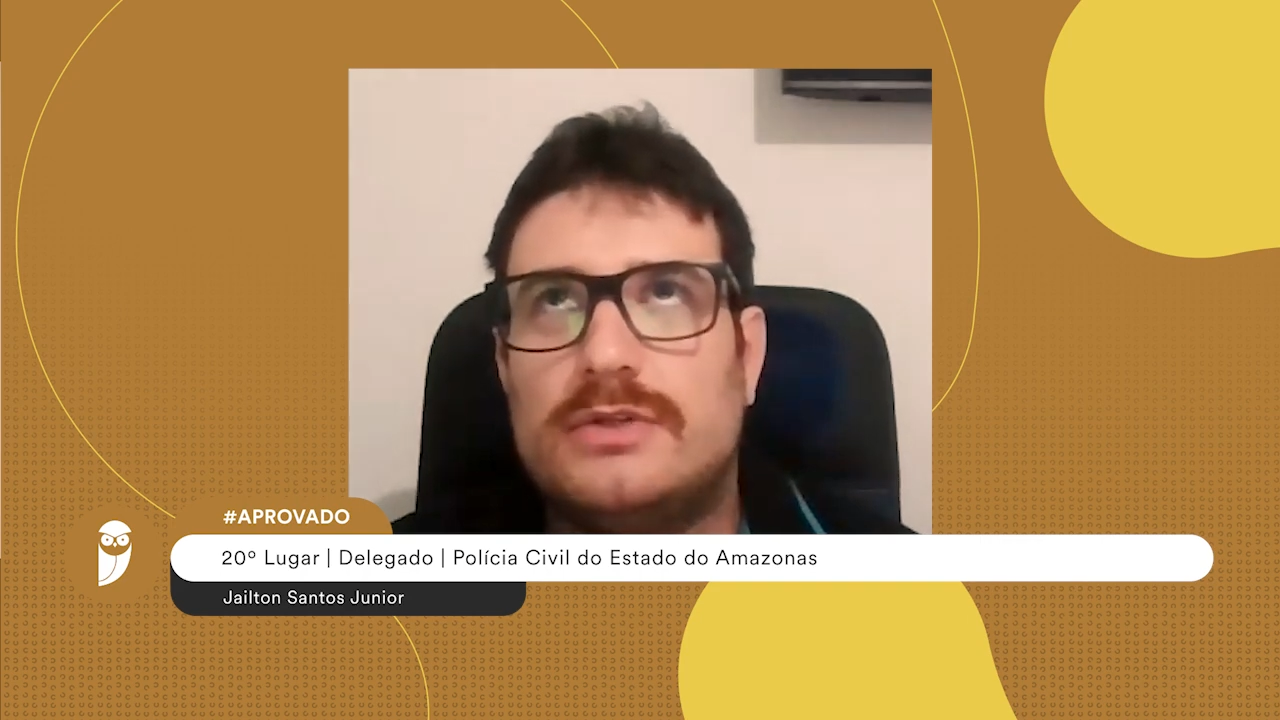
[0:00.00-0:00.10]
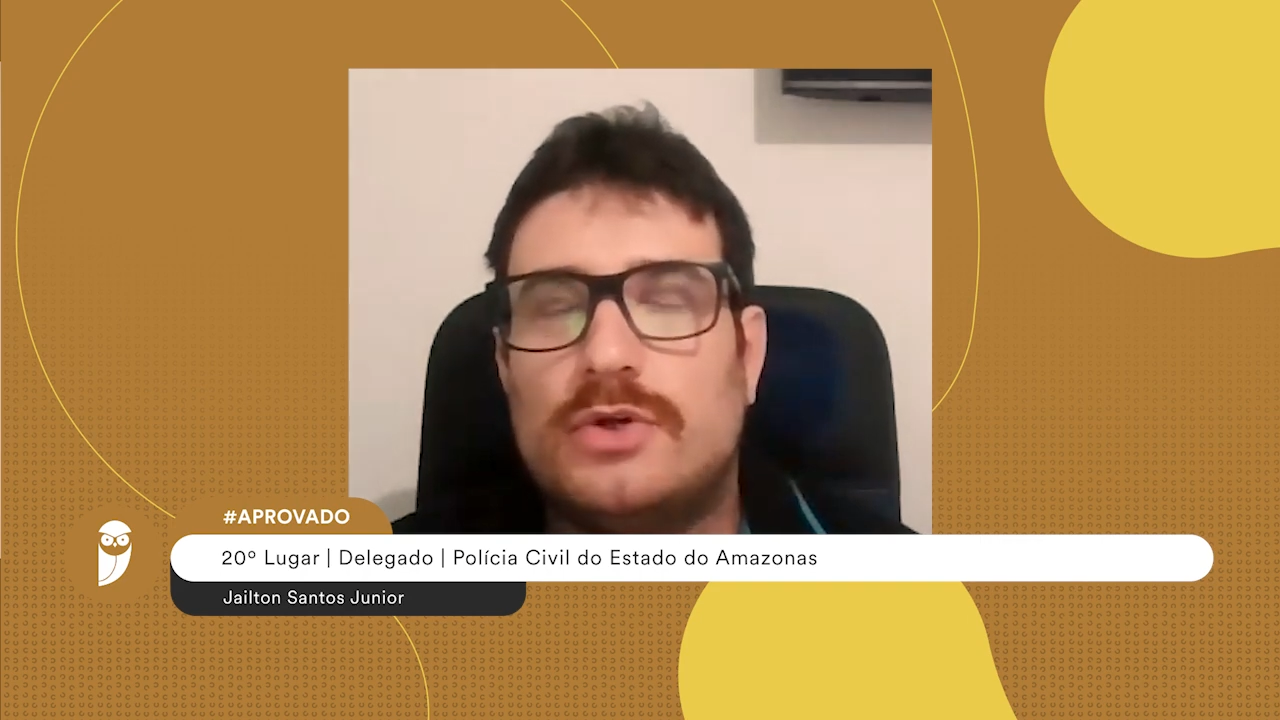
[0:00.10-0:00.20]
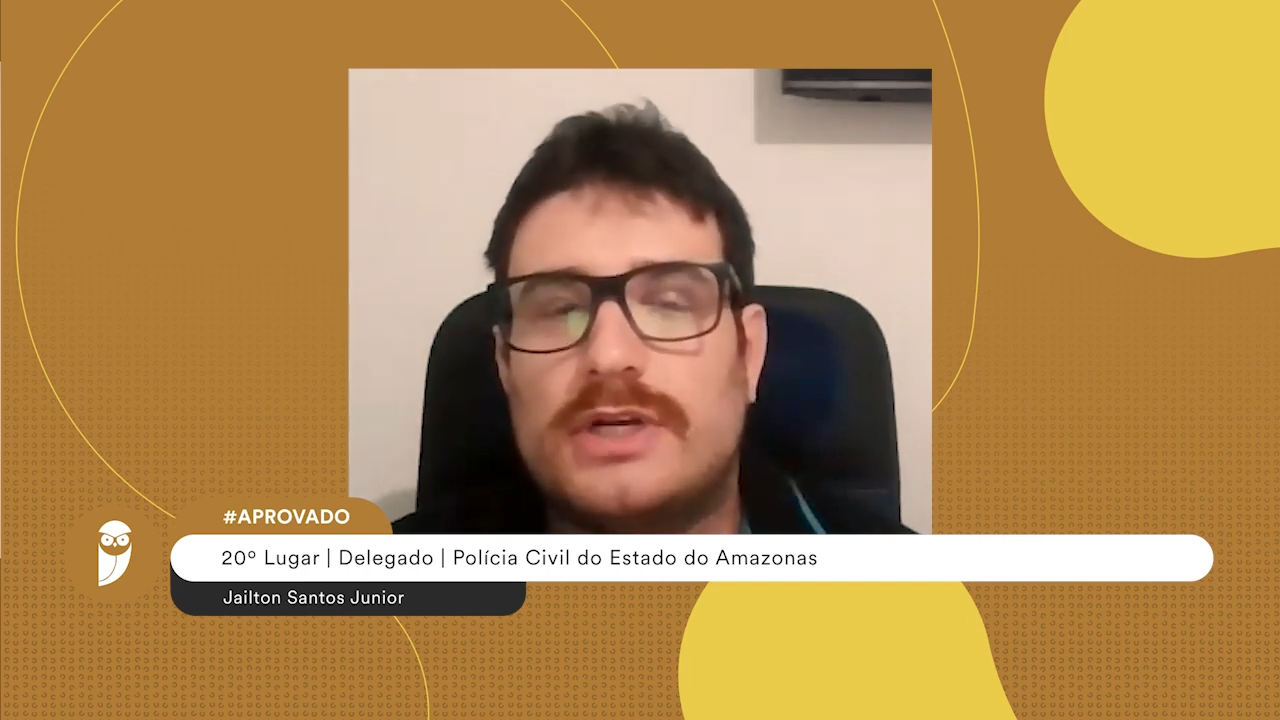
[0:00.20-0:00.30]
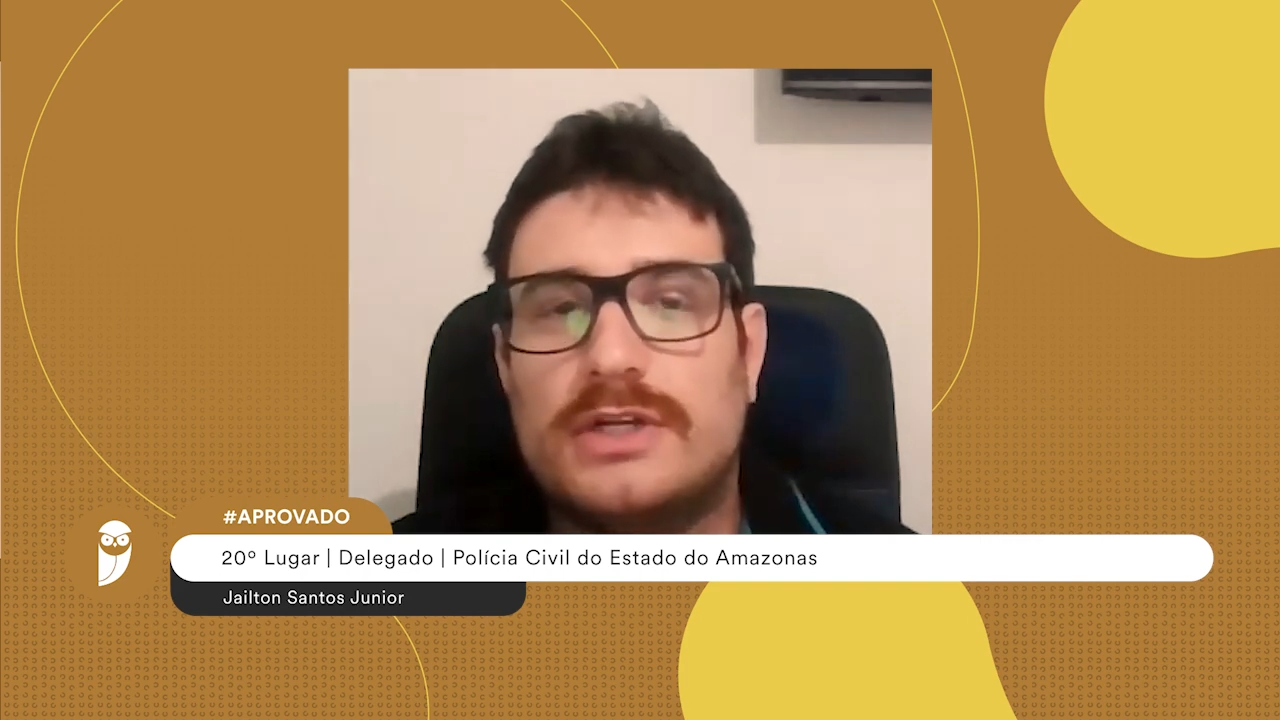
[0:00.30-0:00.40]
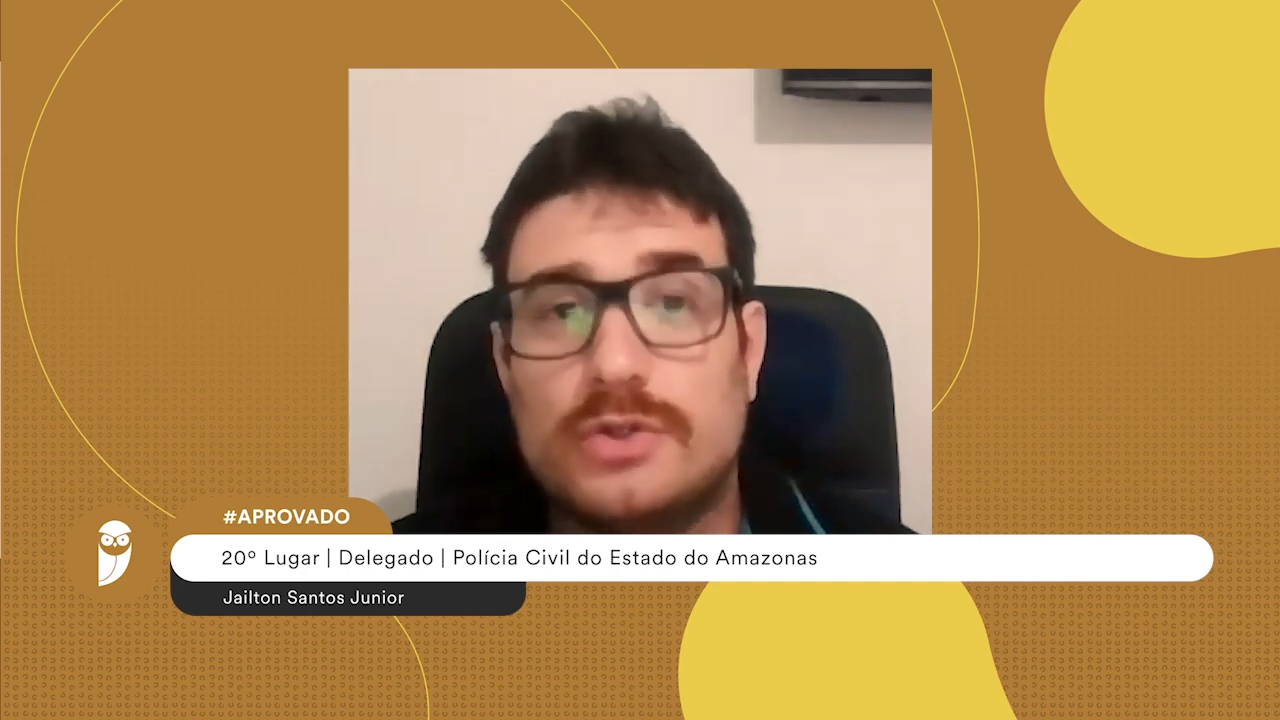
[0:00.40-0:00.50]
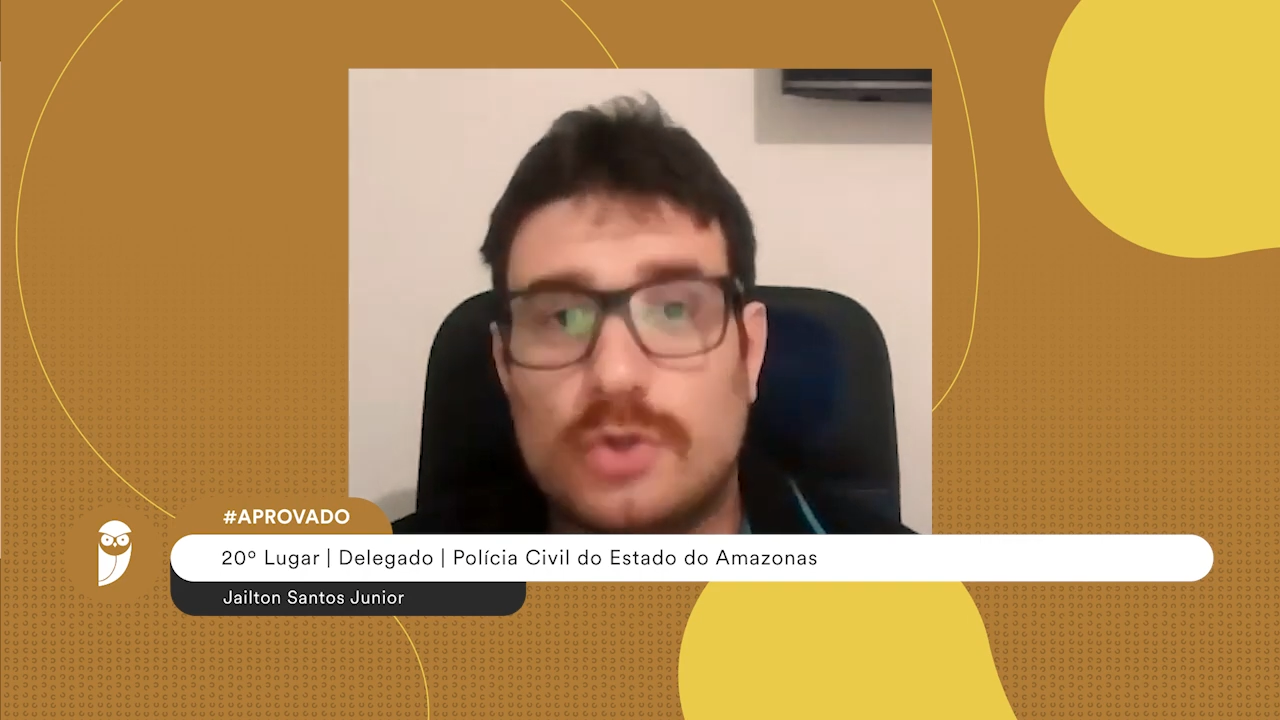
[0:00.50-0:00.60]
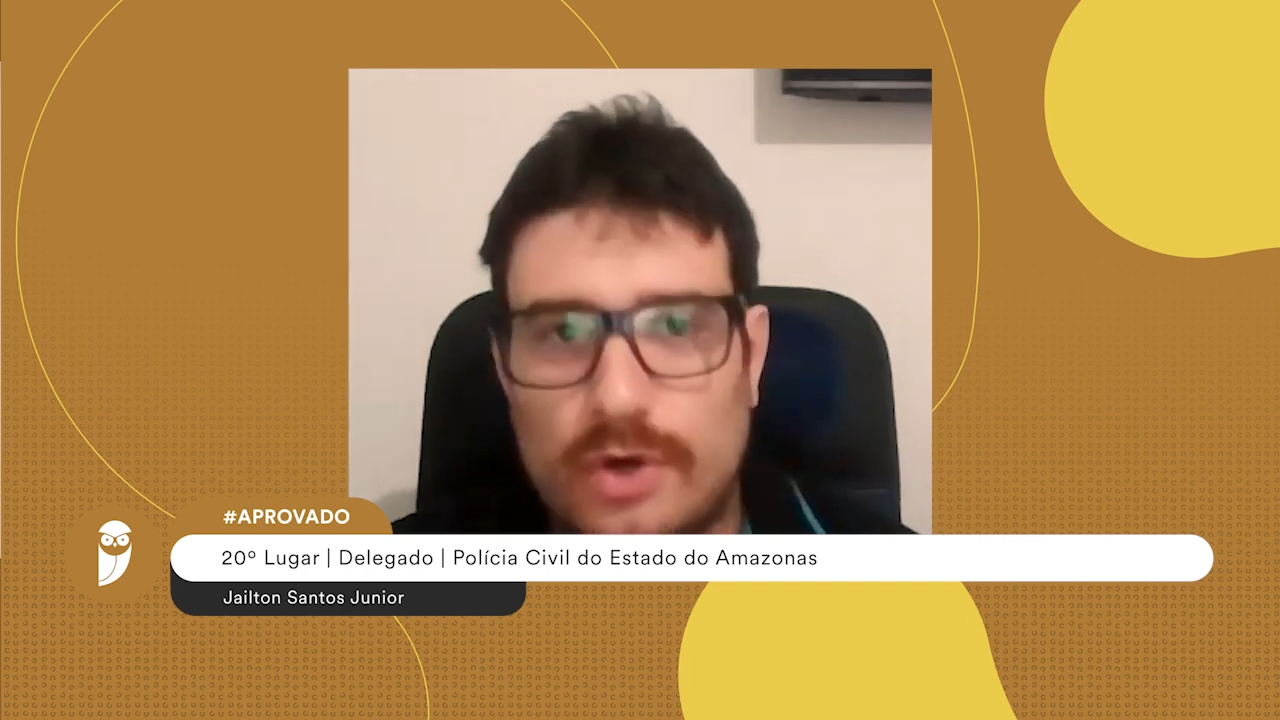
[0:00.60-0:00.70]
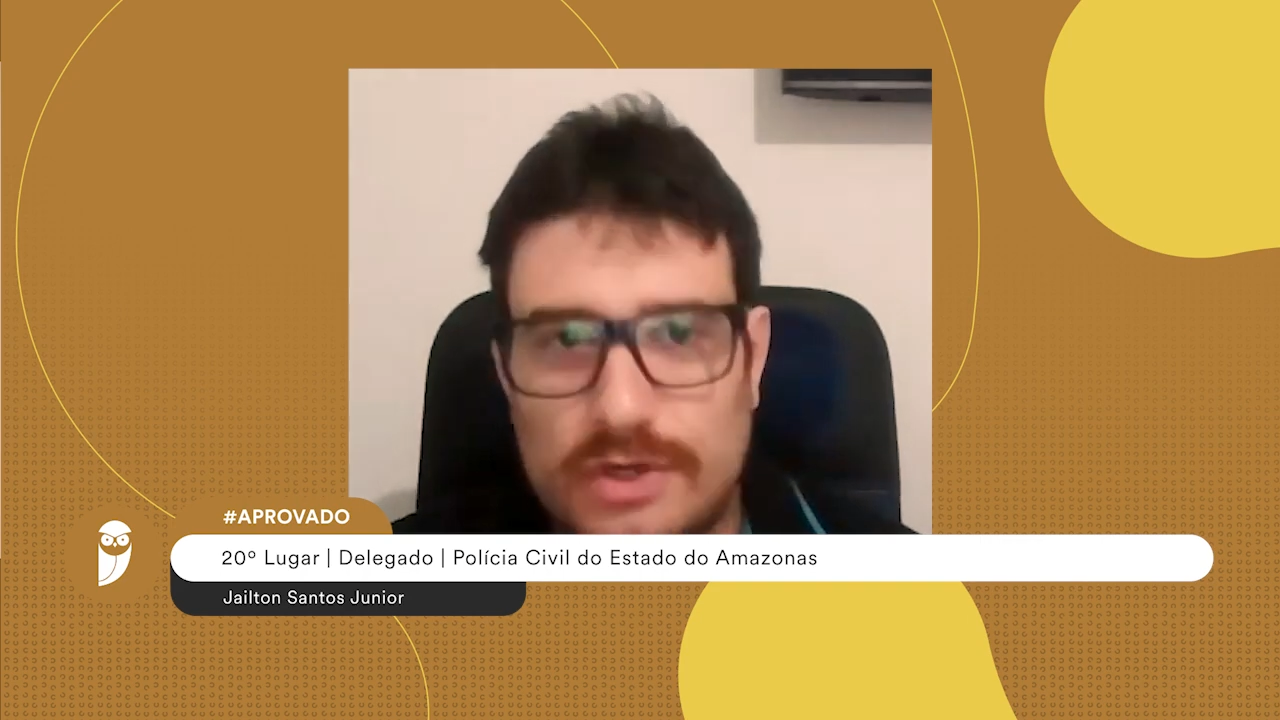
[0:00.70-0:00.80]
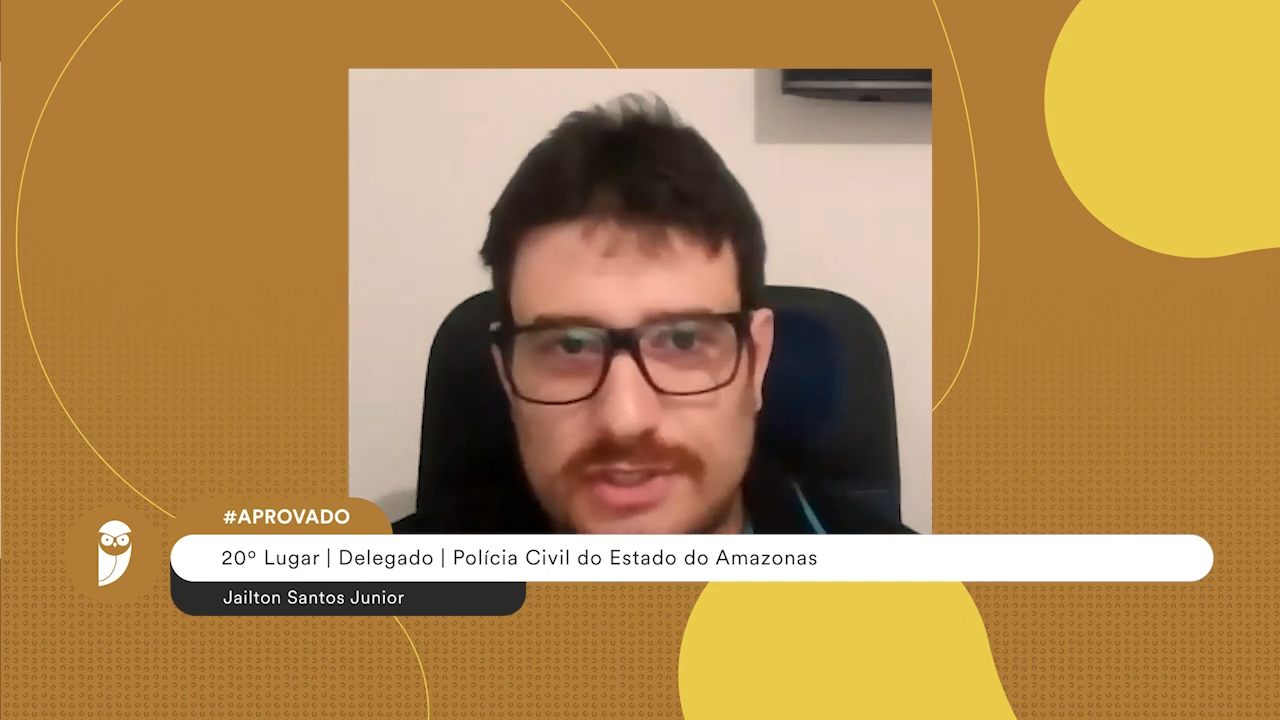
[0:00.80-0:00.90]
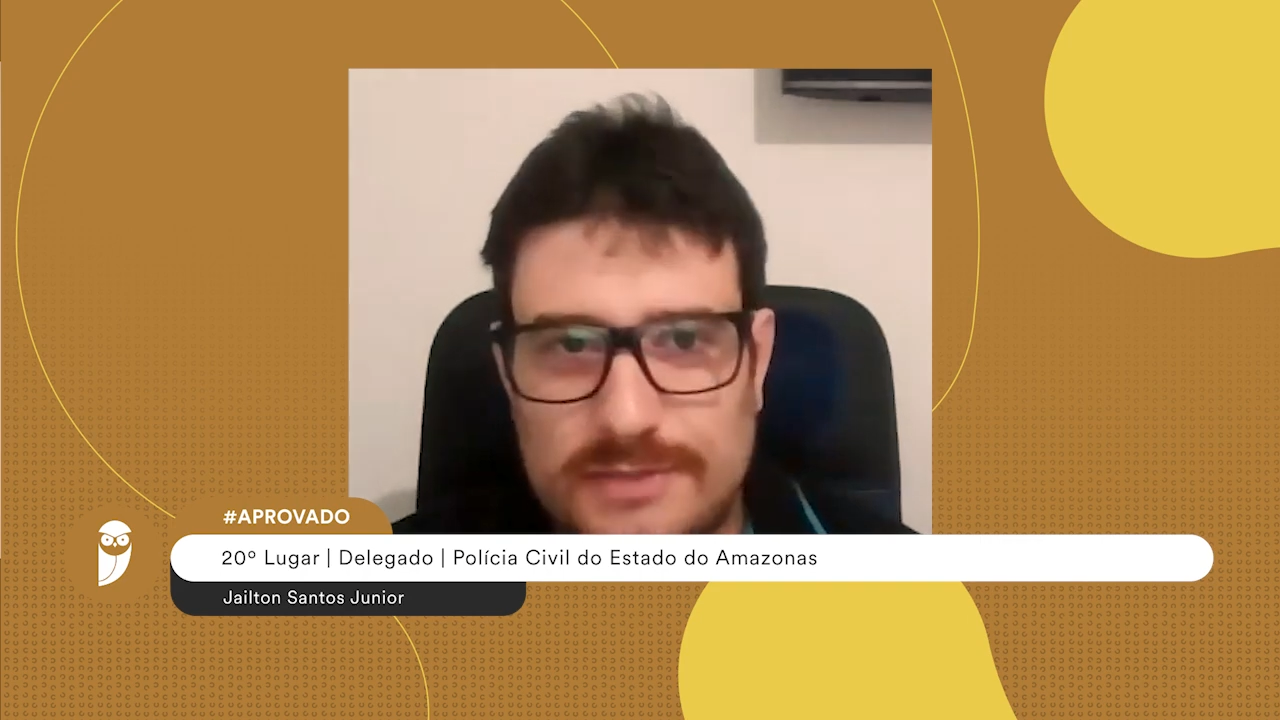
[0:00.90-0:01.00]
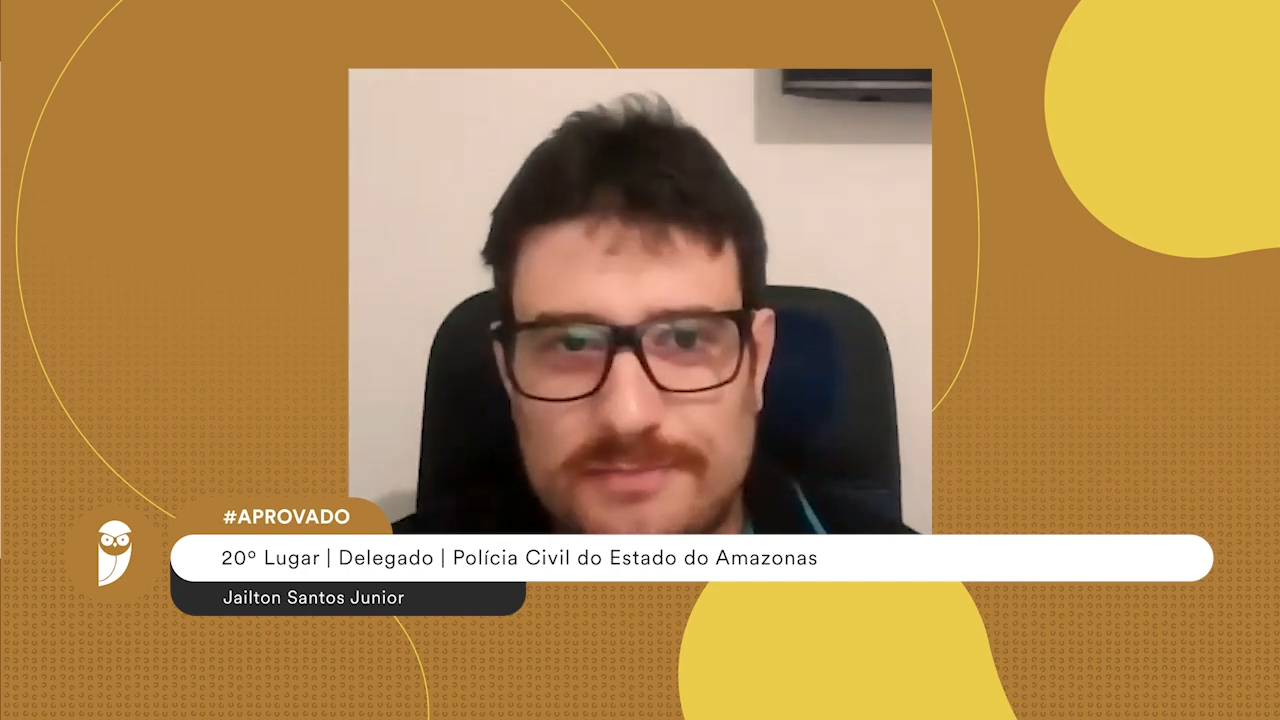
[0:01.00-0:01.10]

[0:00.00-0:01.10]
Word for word: do Rio Grande do Norte.